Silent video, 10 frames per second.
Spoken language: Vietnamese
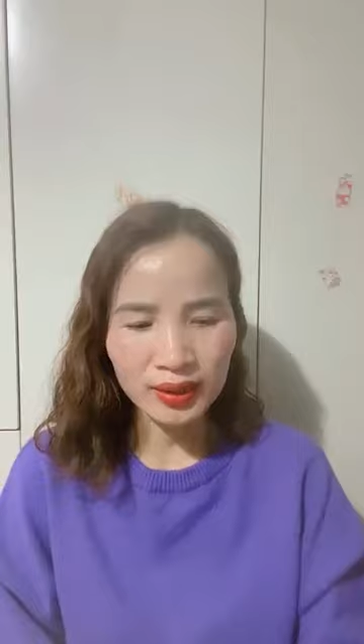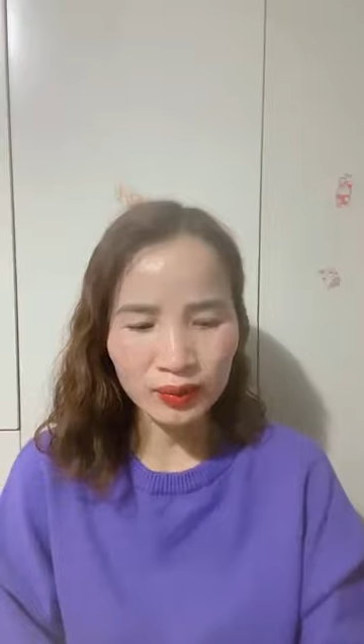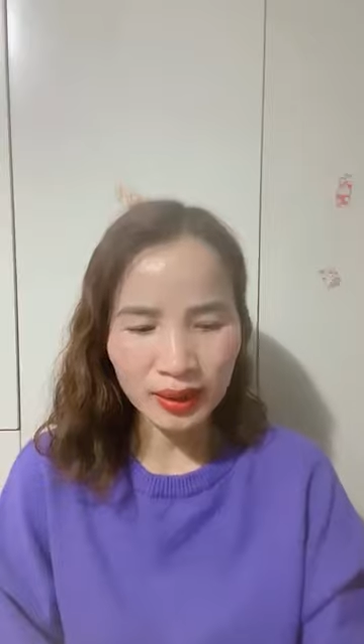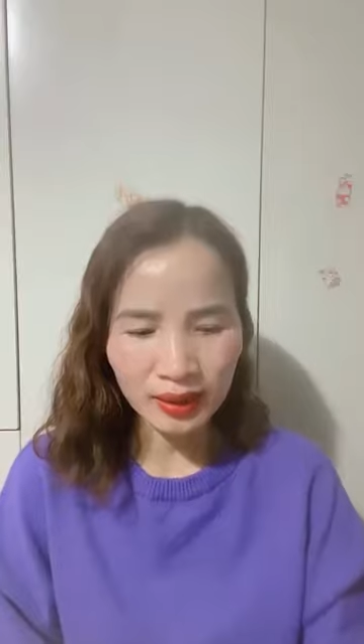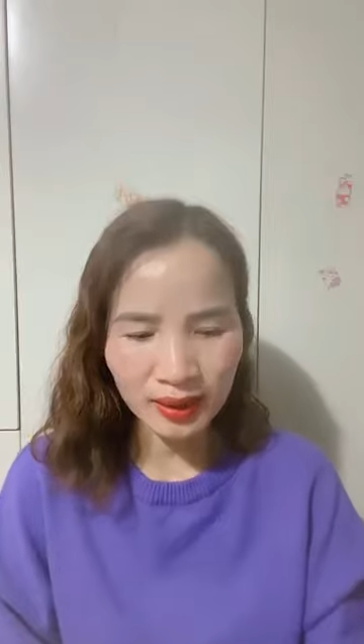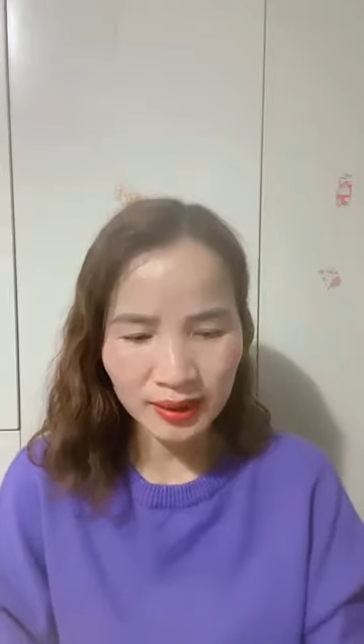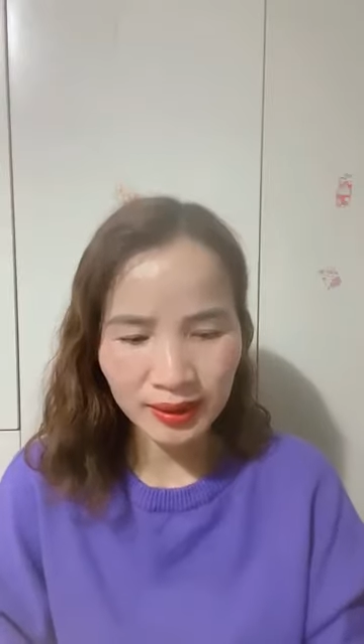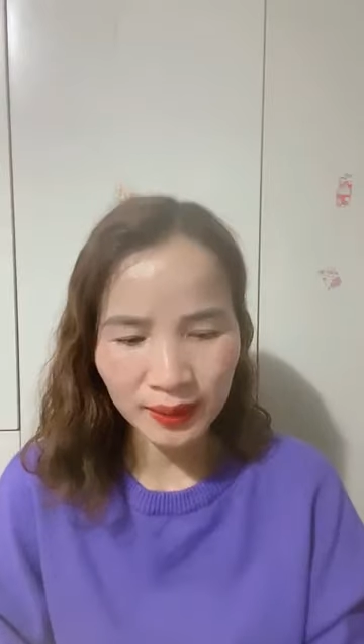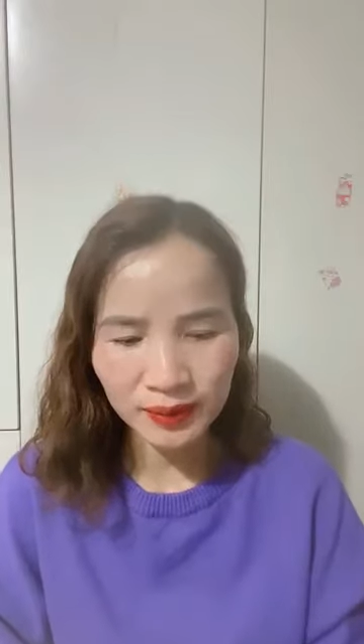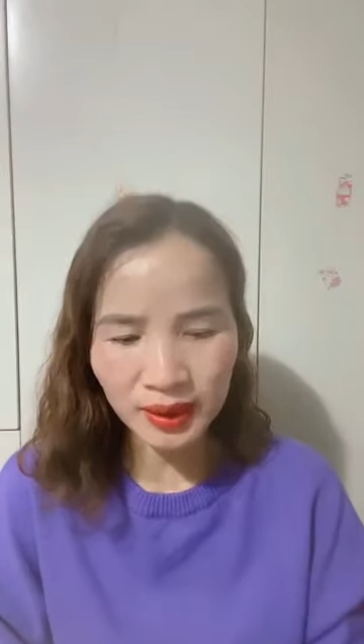Vậy thì chúng ta thấy là
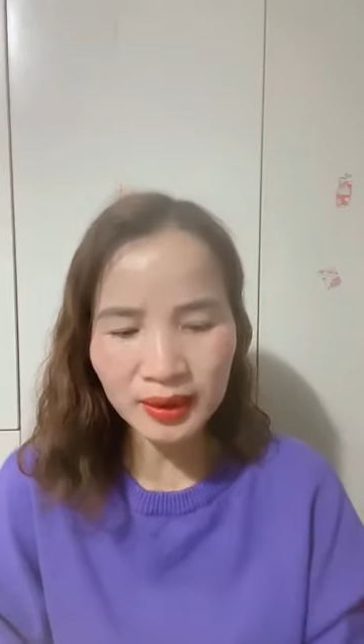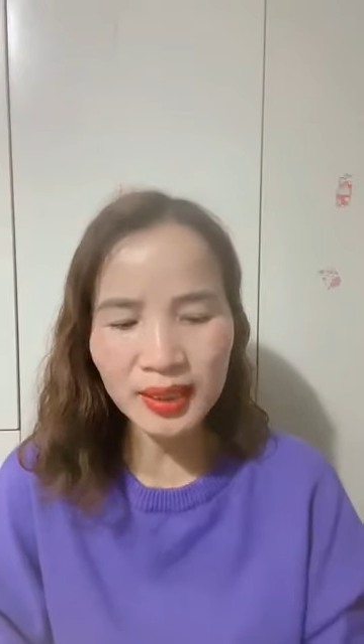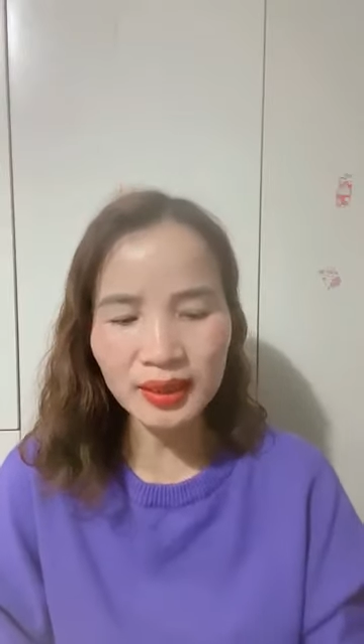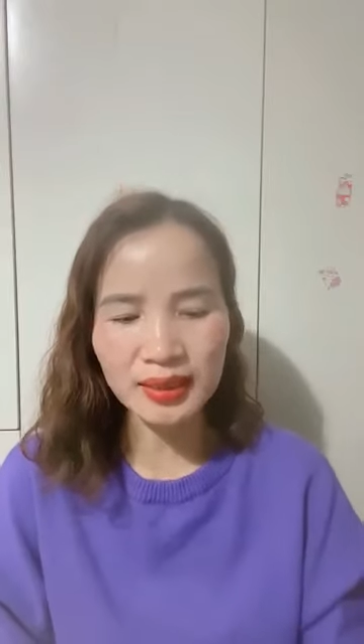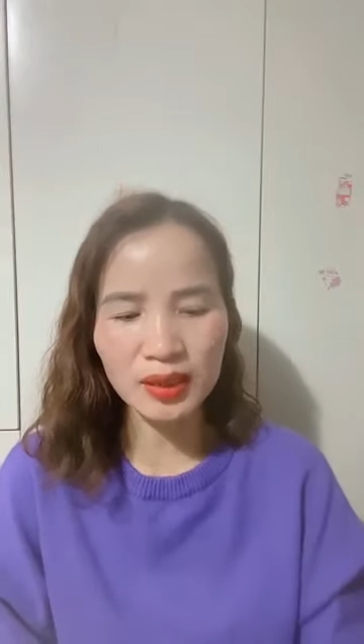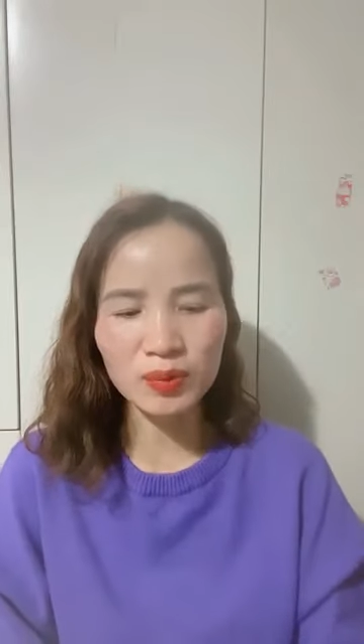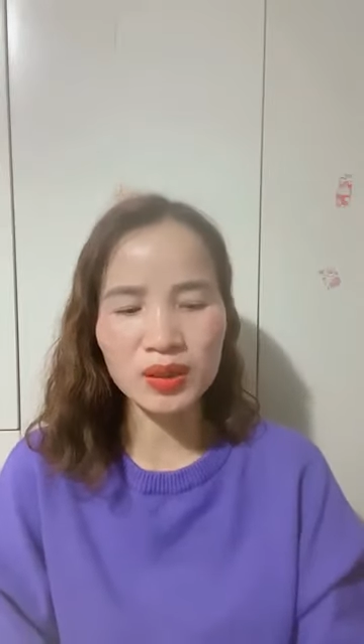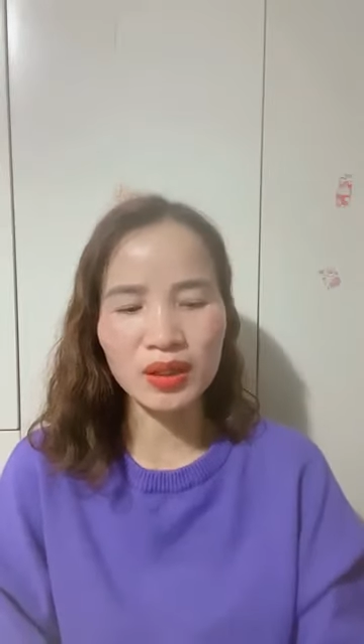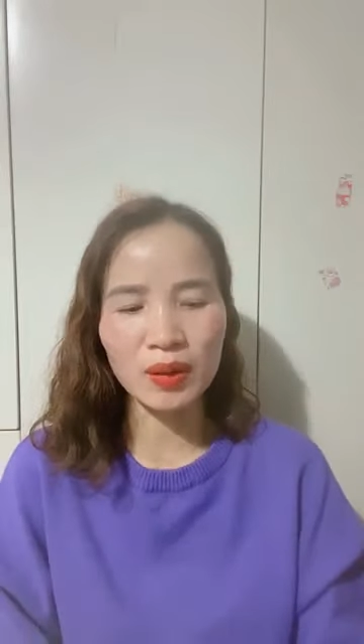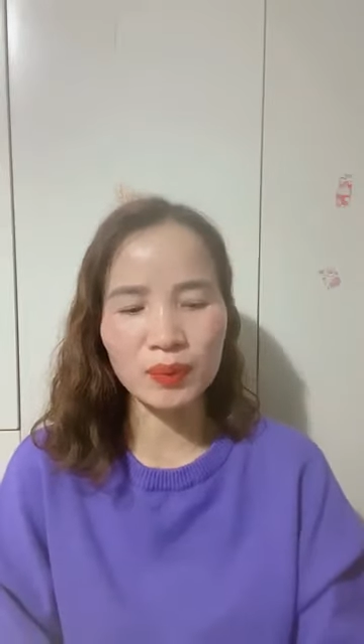gì nhỉ? Rất tiếc là
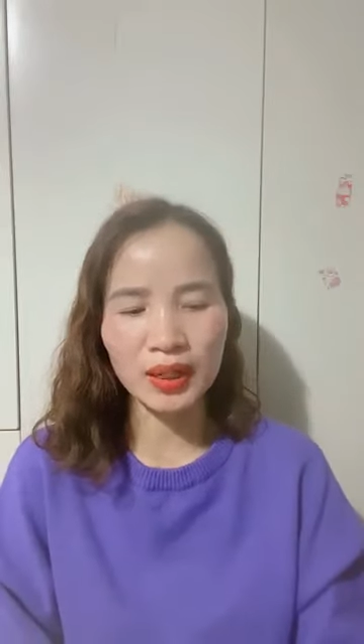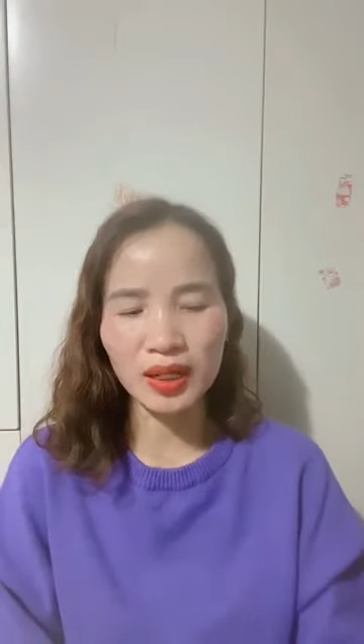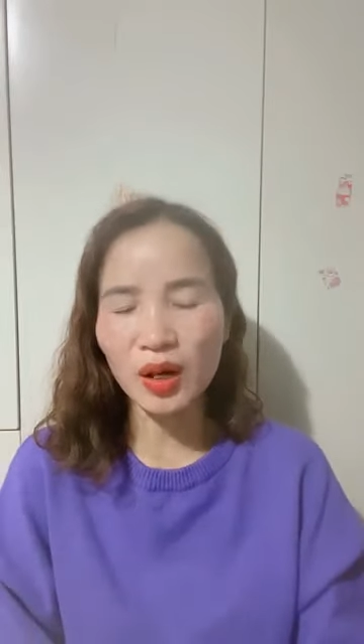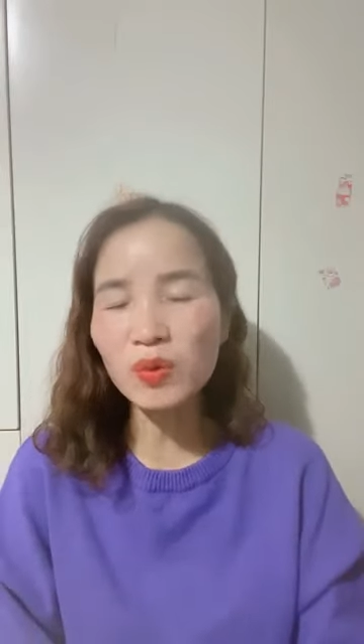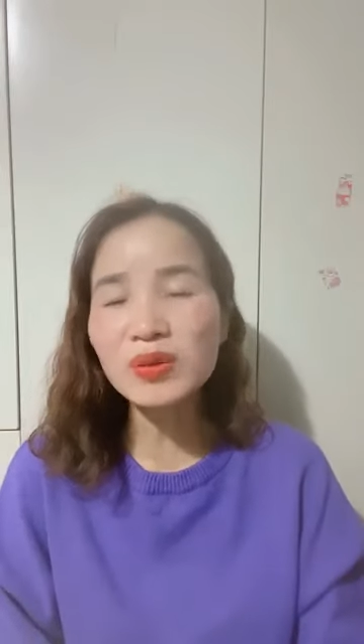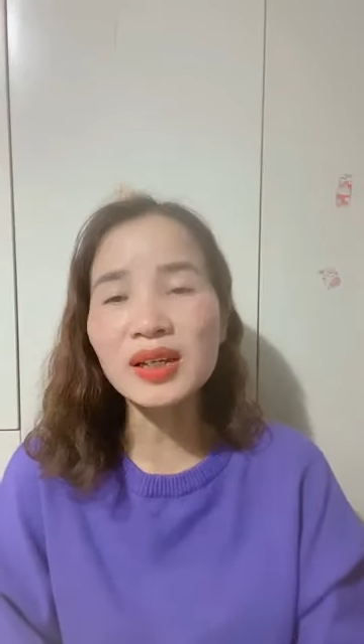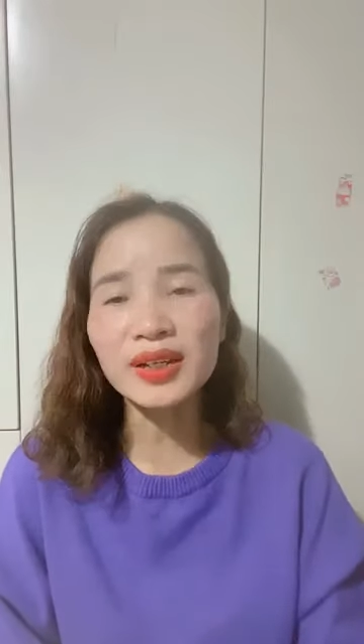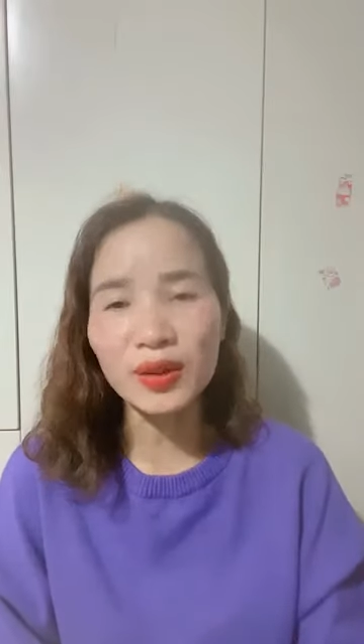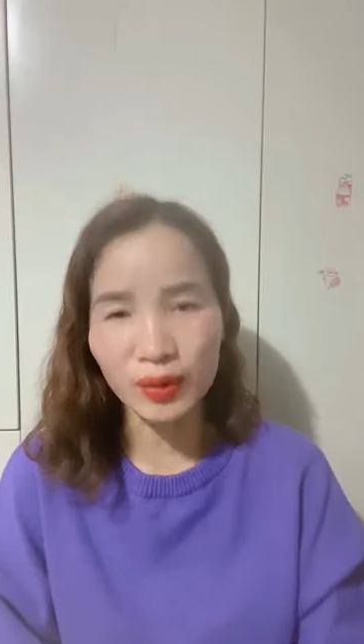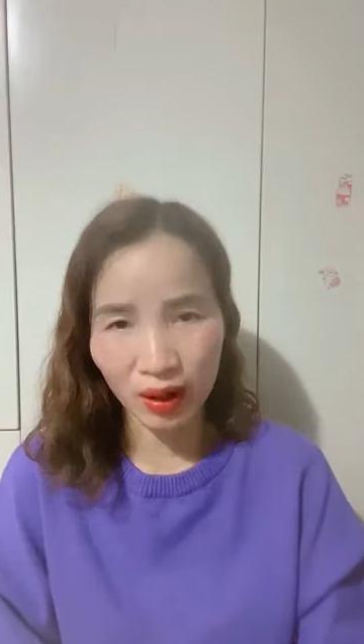trong trường học lại không
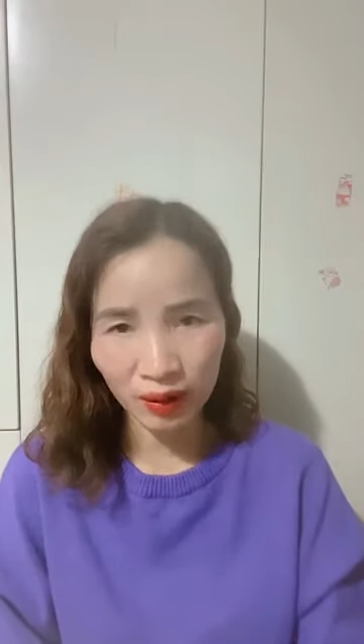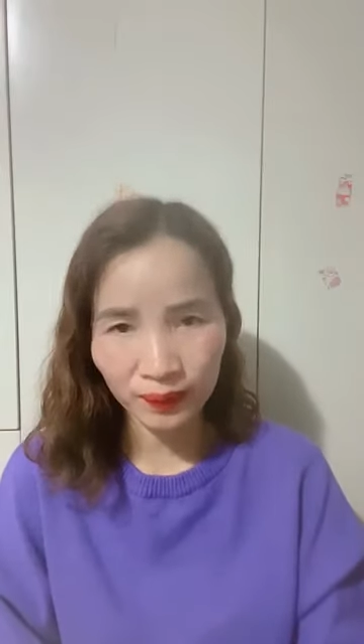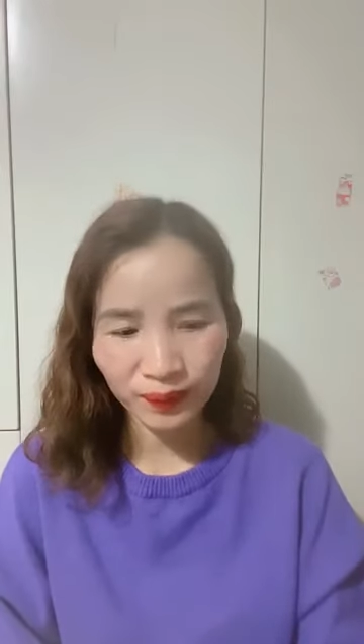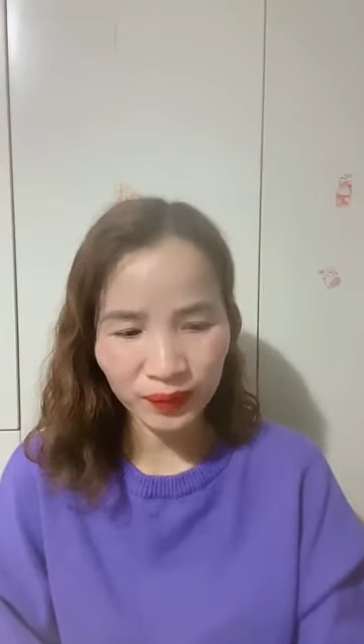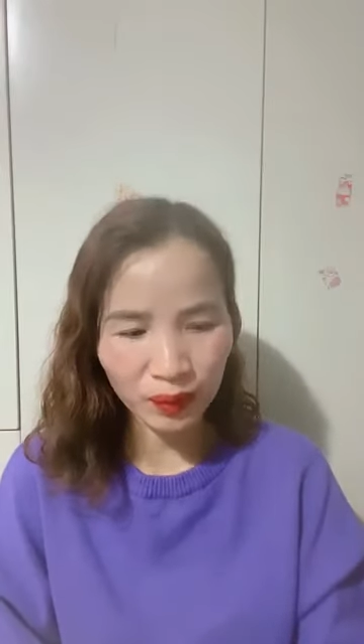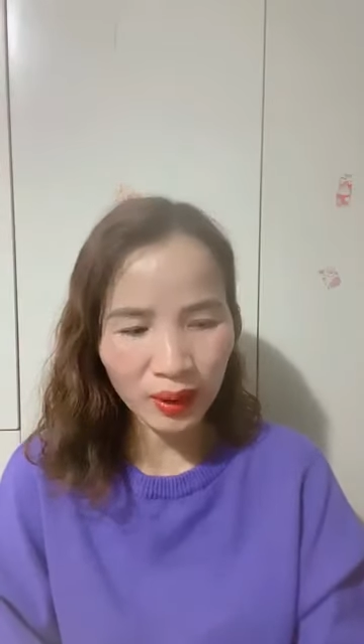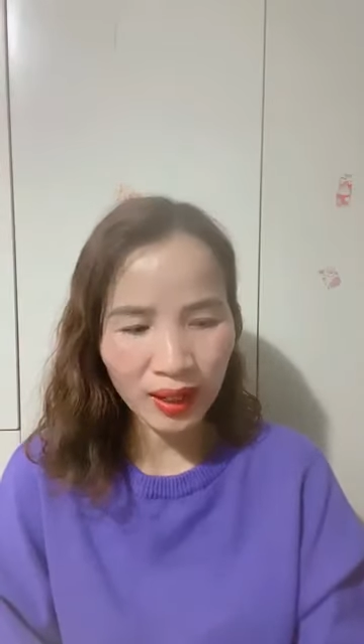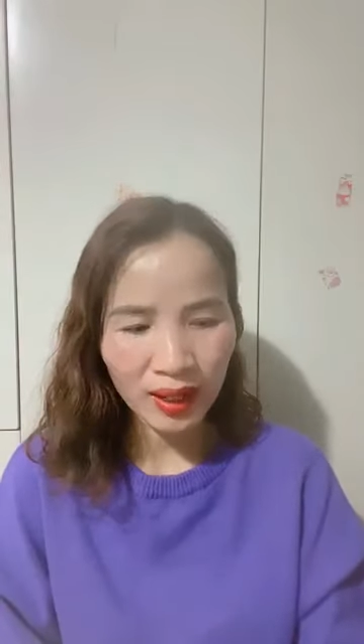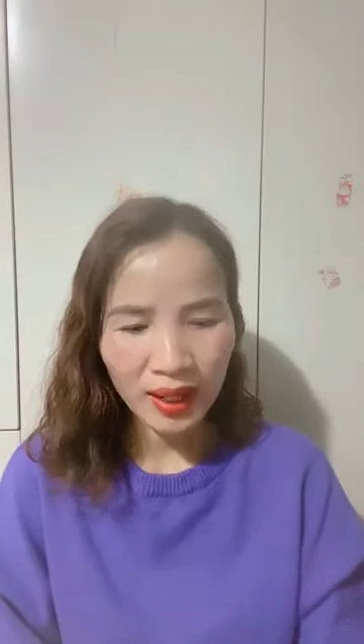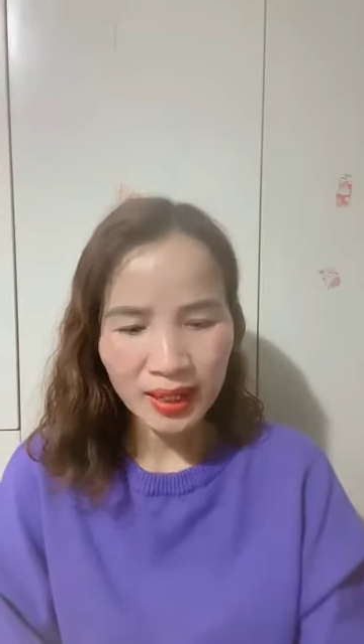dạy điều đó,
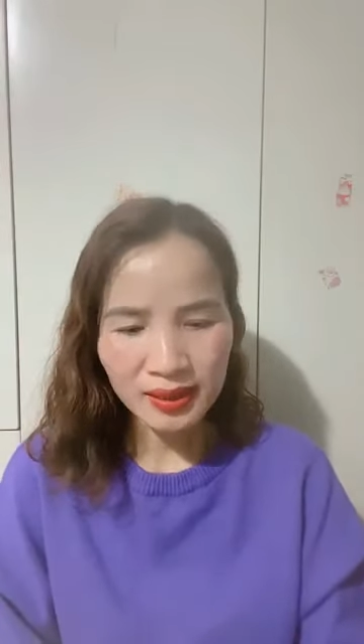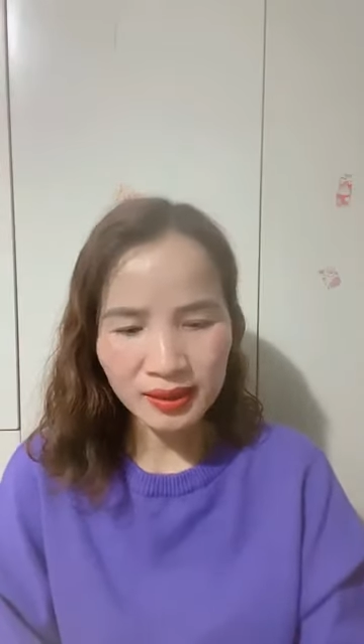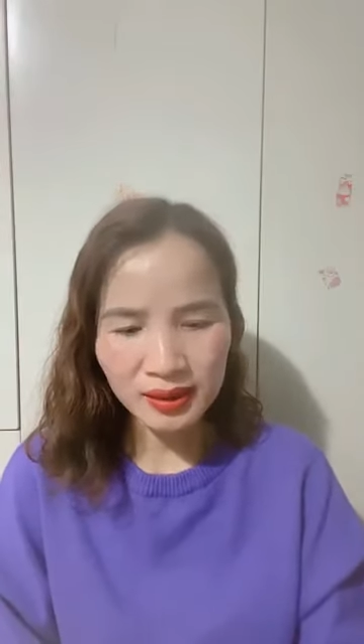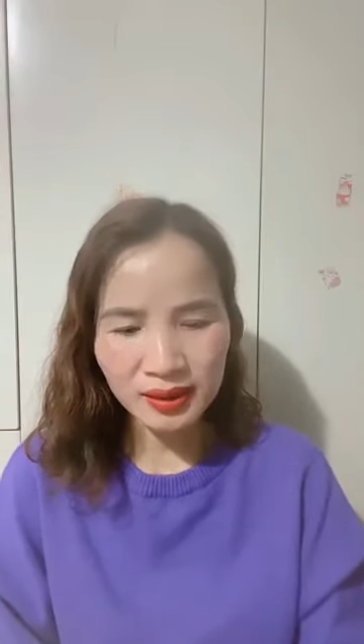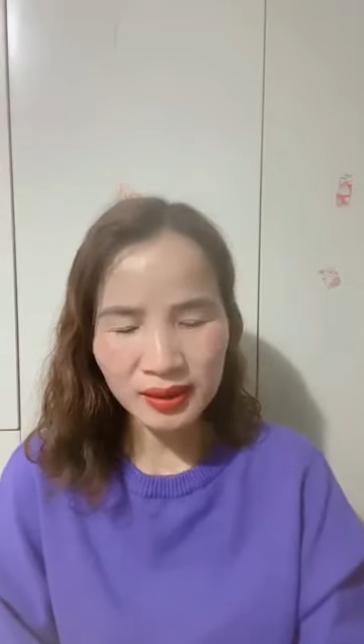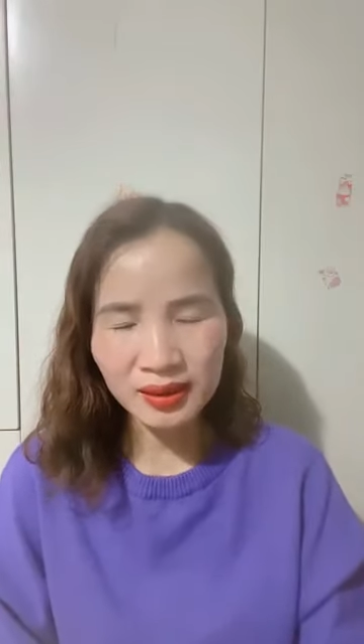đúng không ạ?